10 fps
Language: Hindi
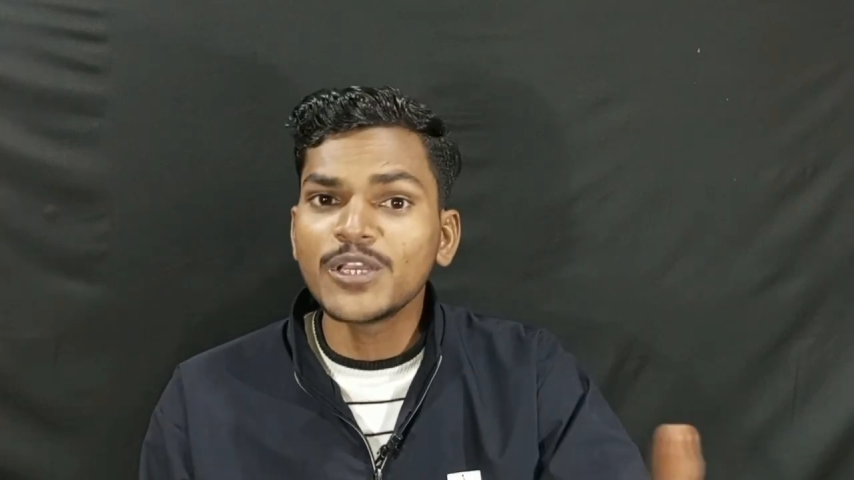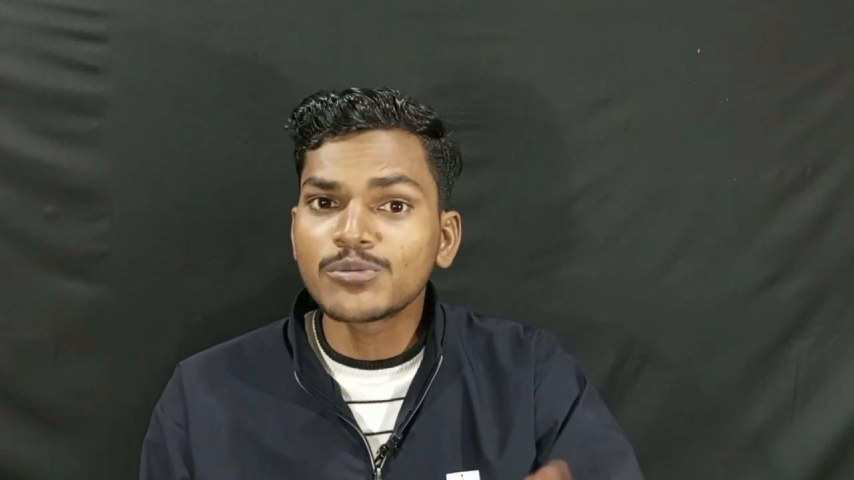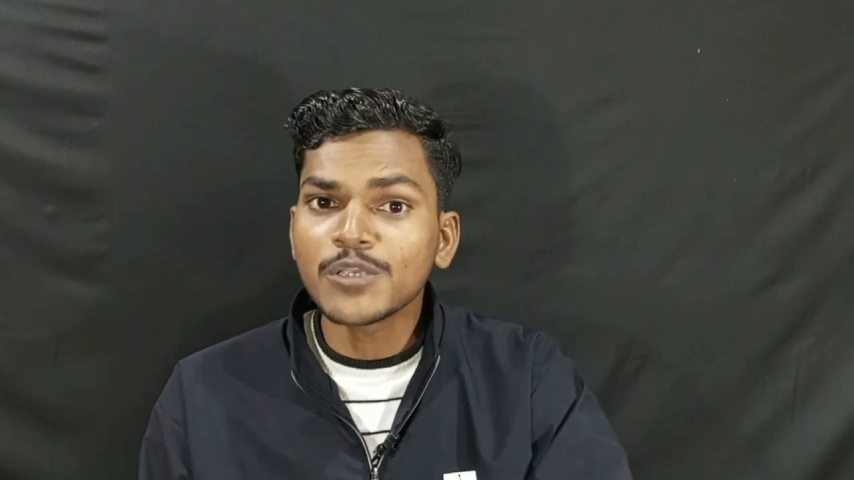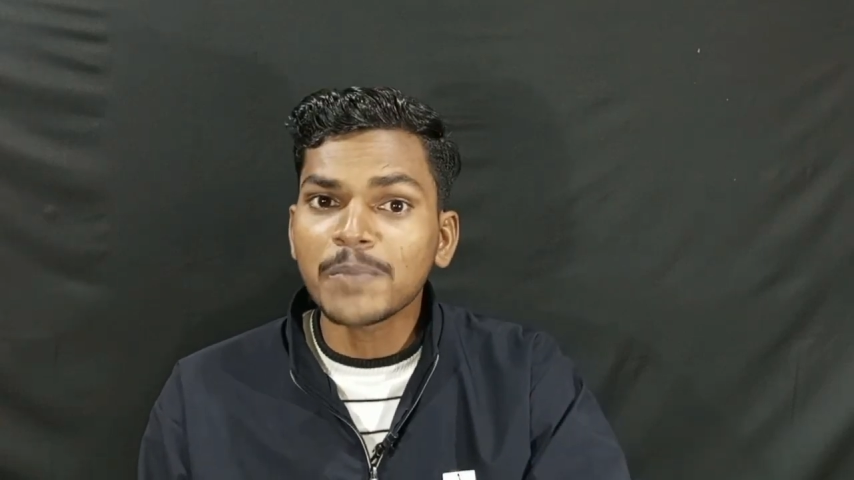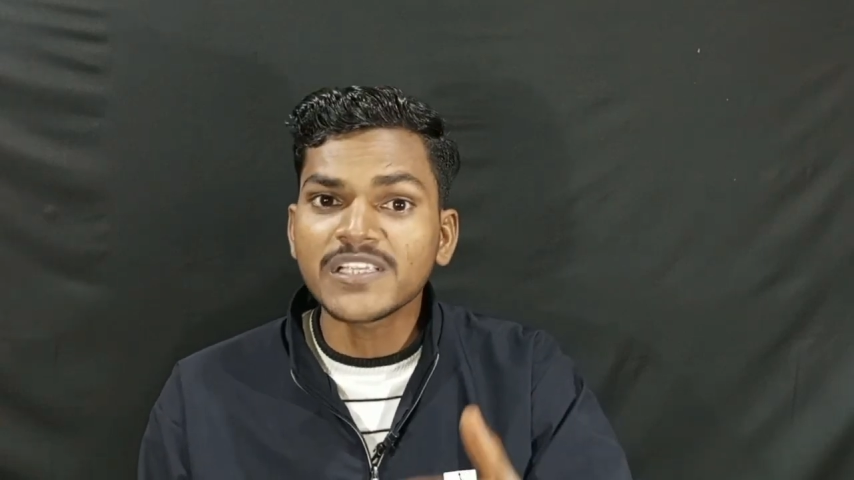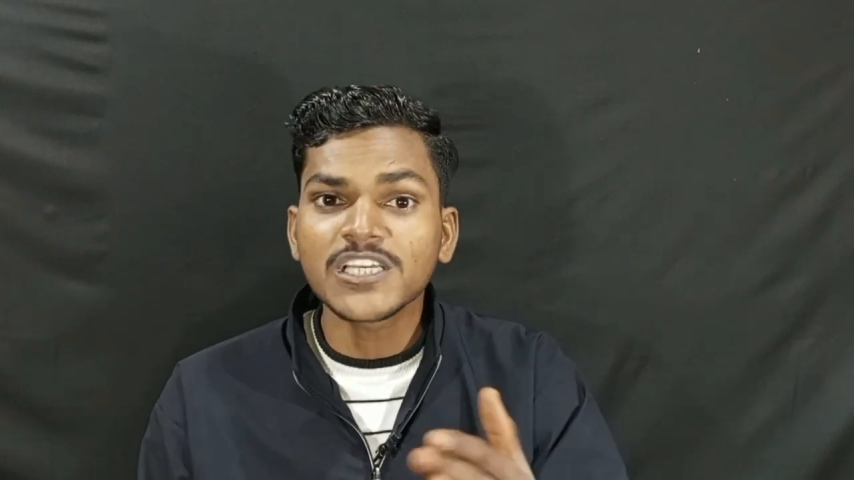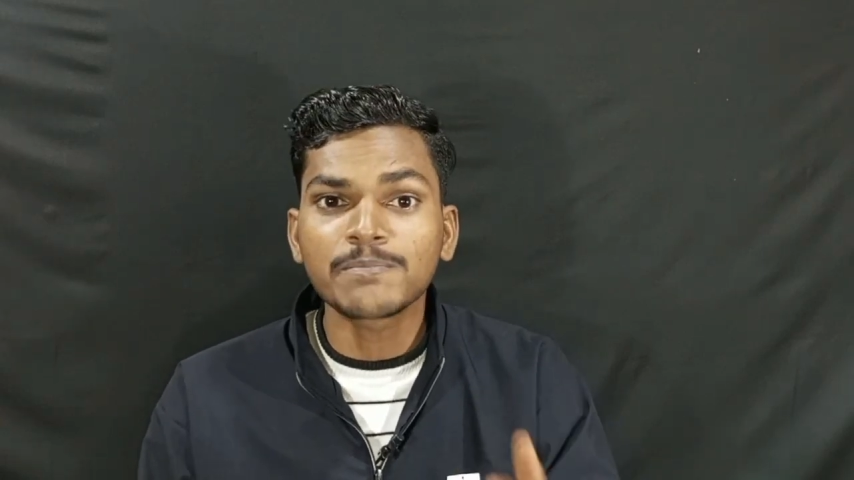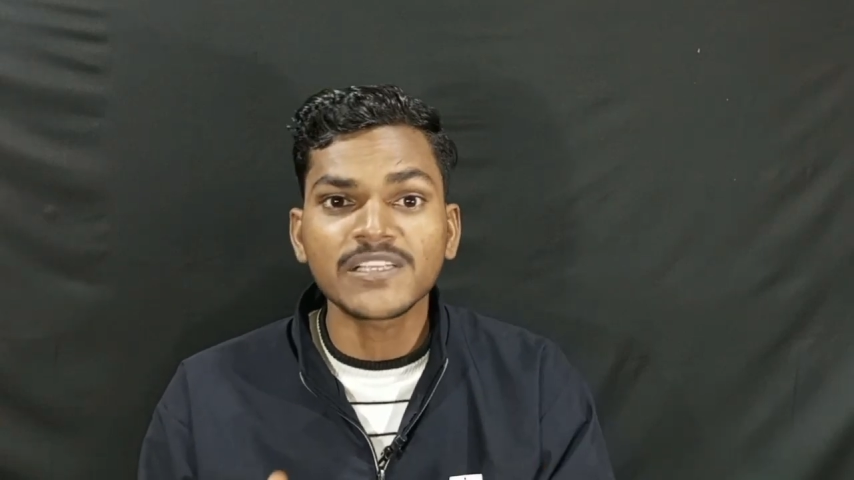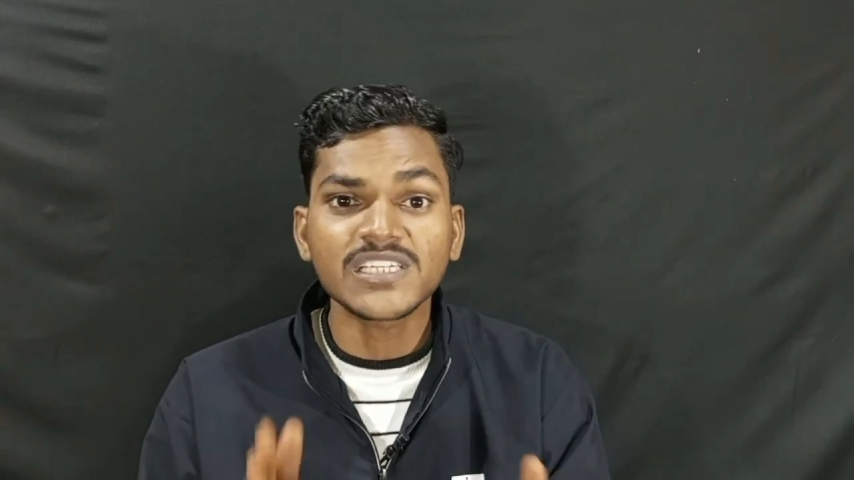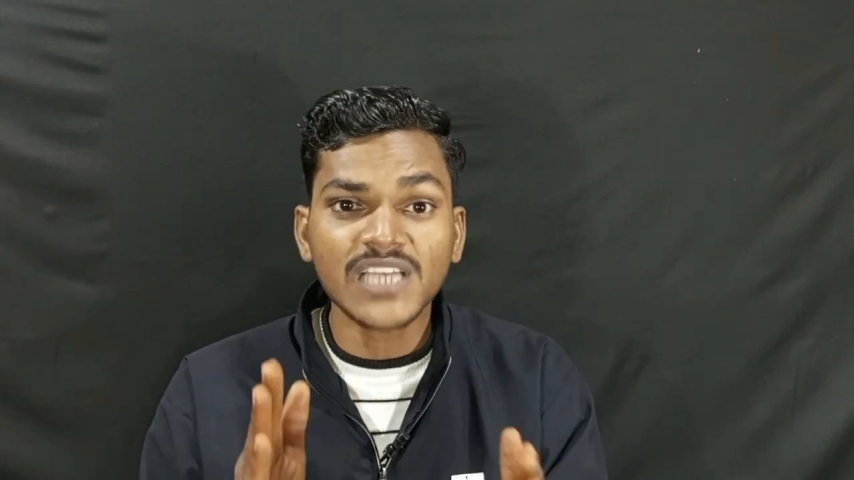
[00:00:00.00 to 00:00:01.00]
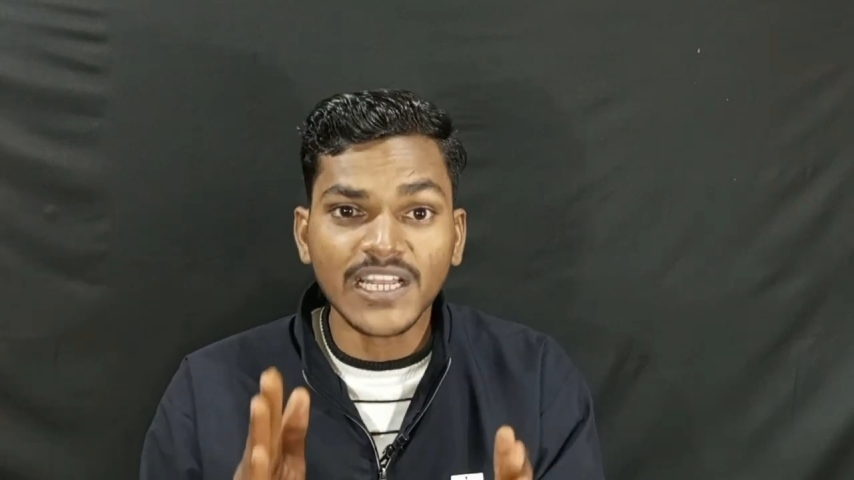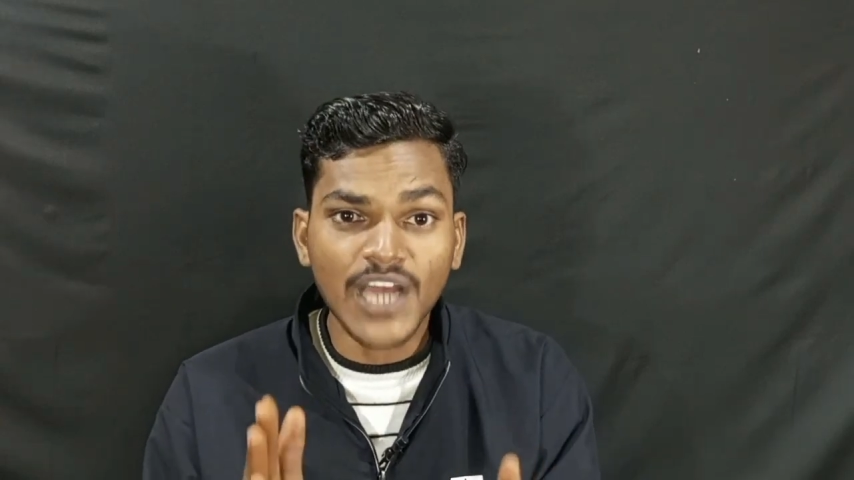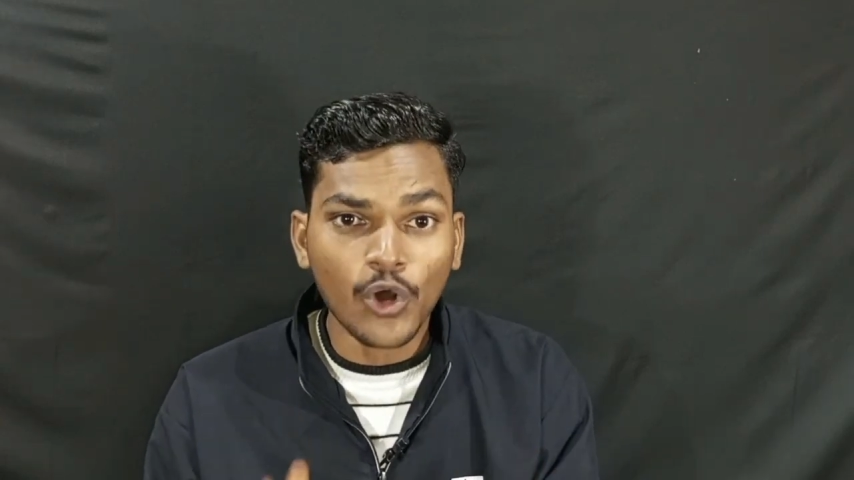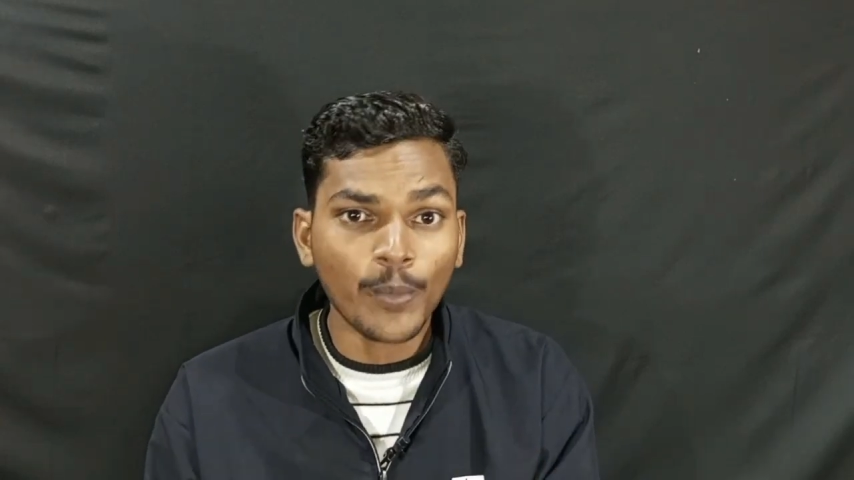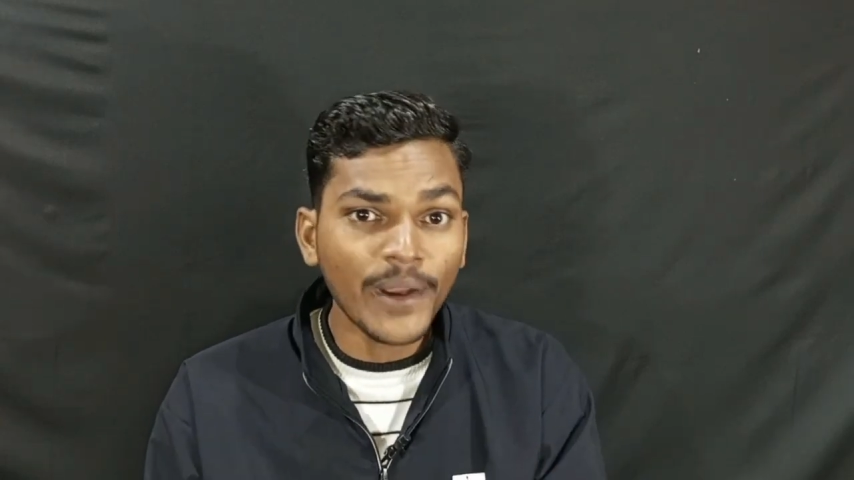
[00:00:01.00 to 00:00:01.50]
बीस बीस पच्चीस पच्चीस
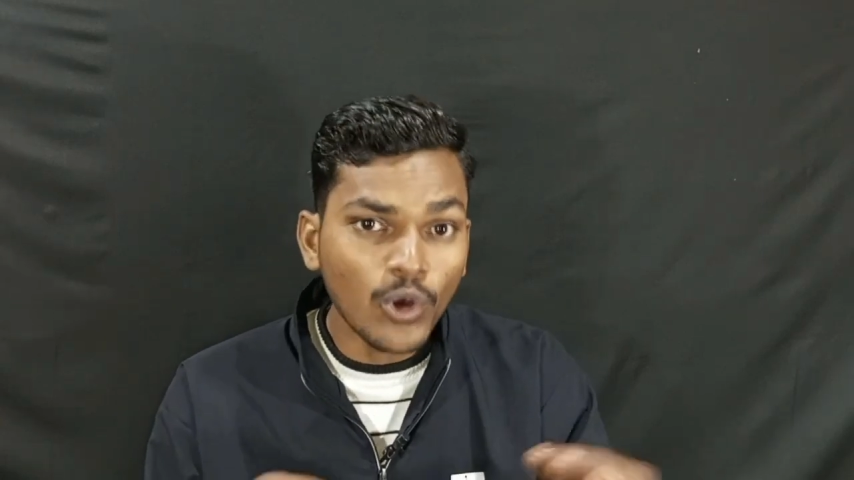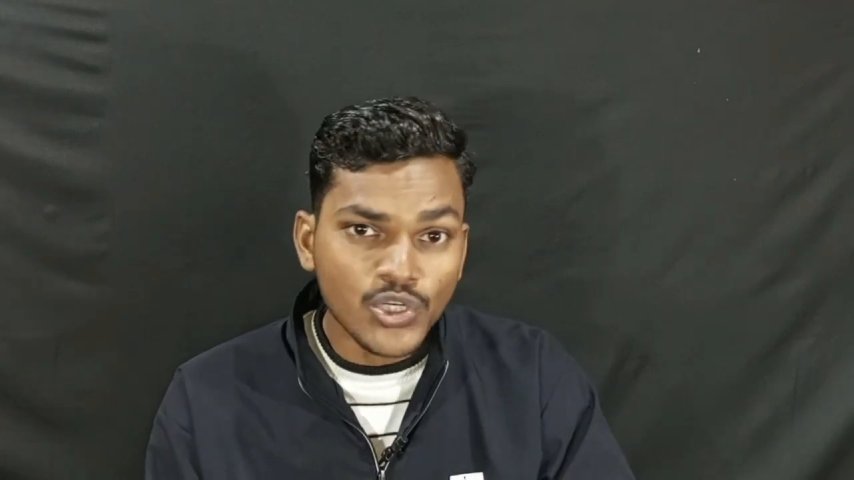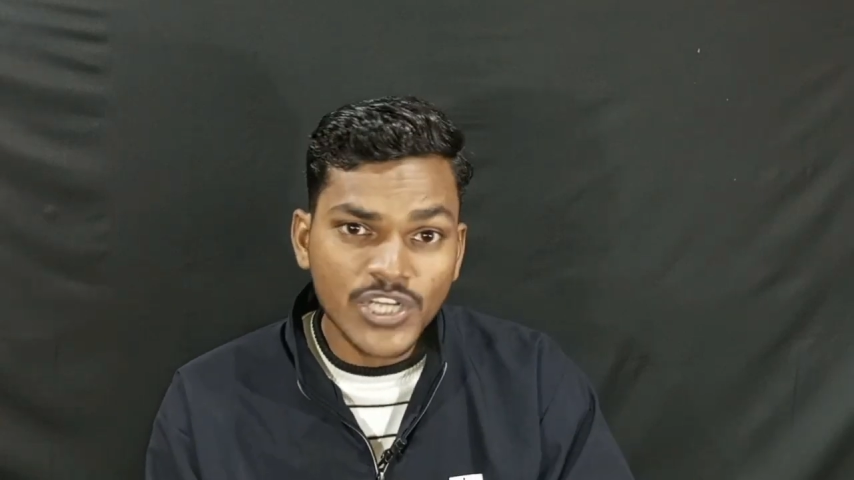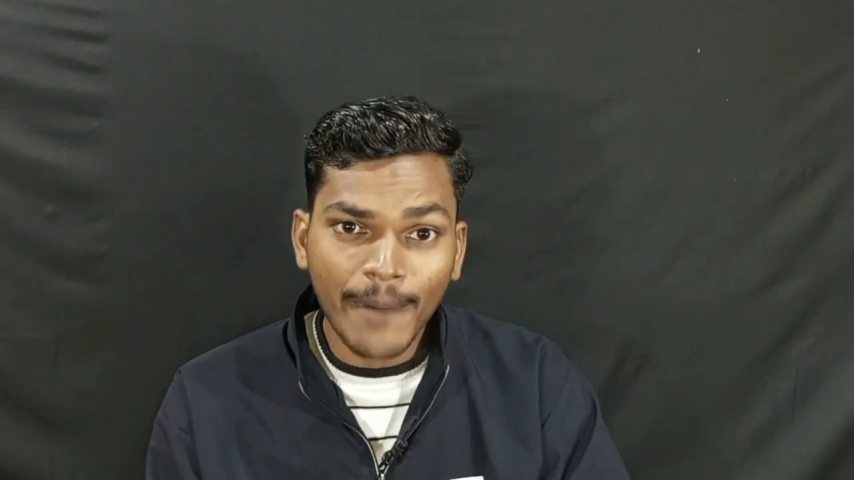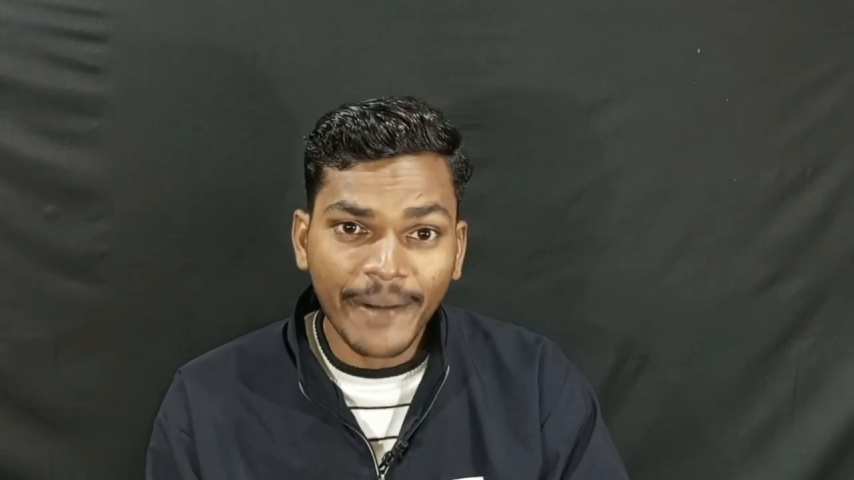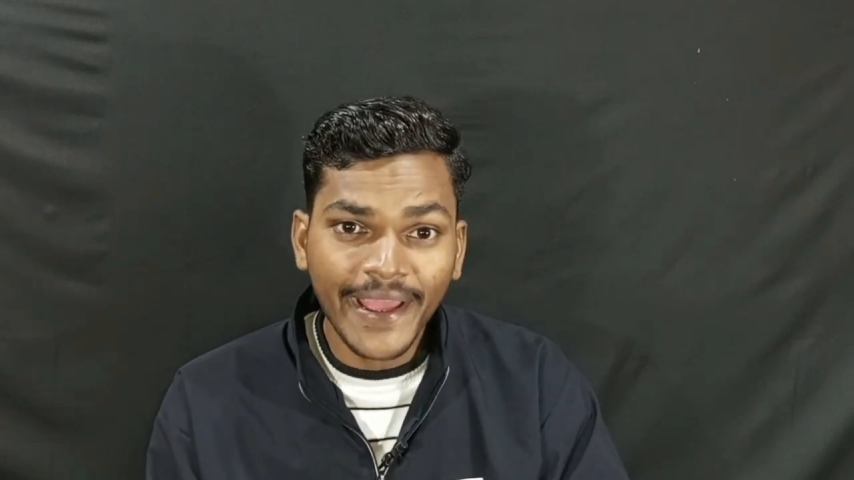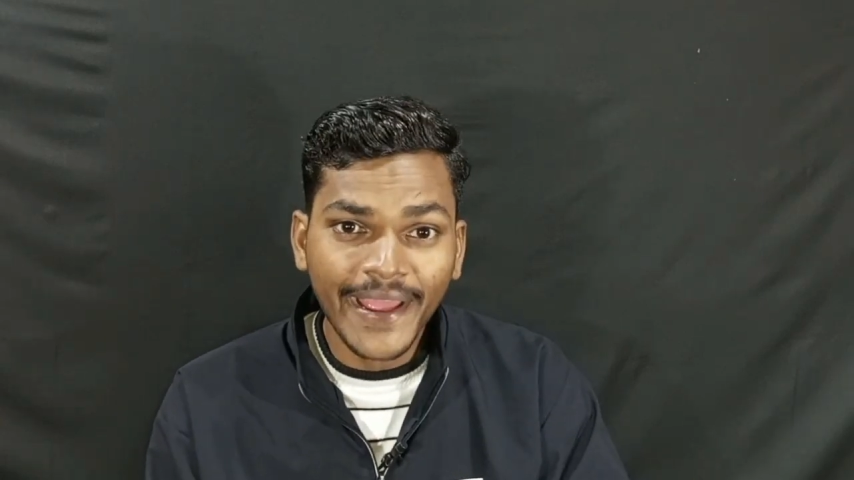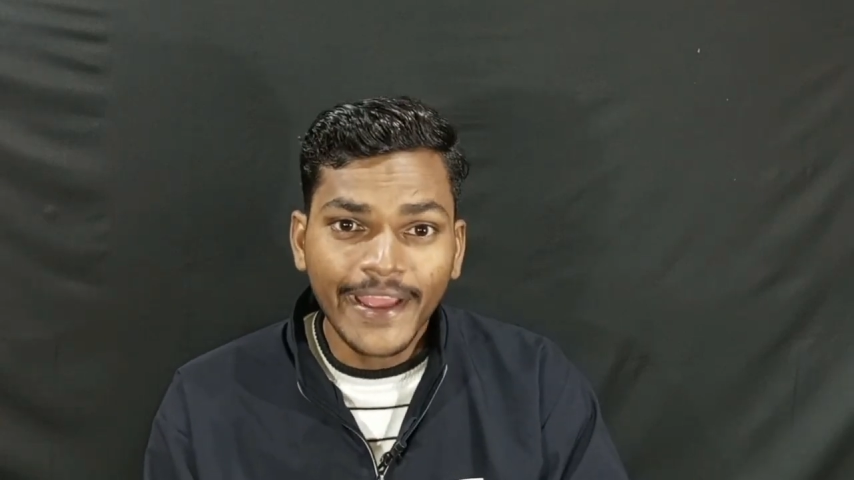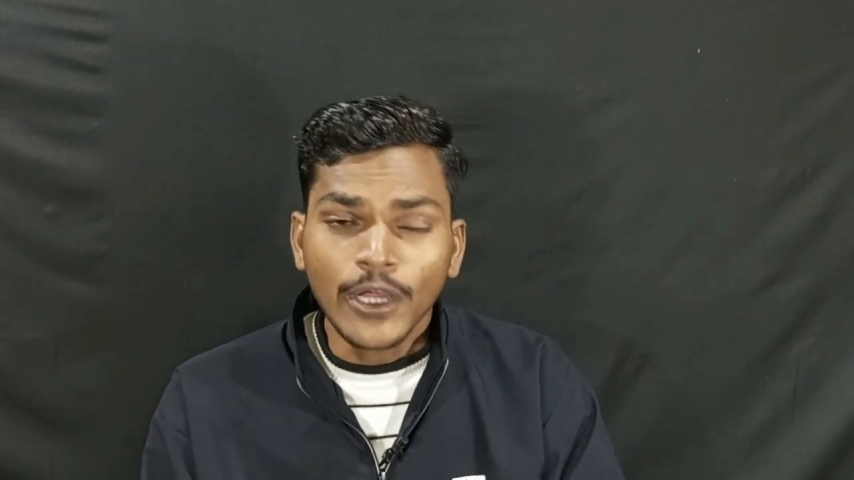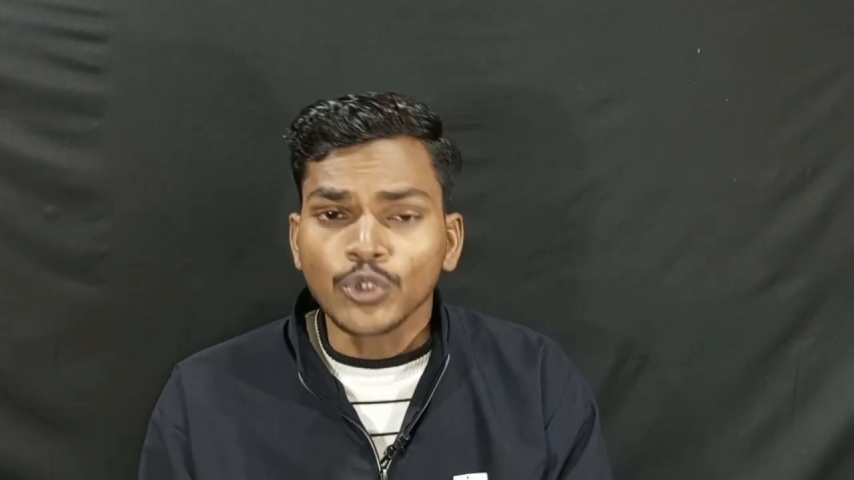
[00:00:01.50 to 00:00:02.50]
हजार रुपए लोग छाप रहे हैं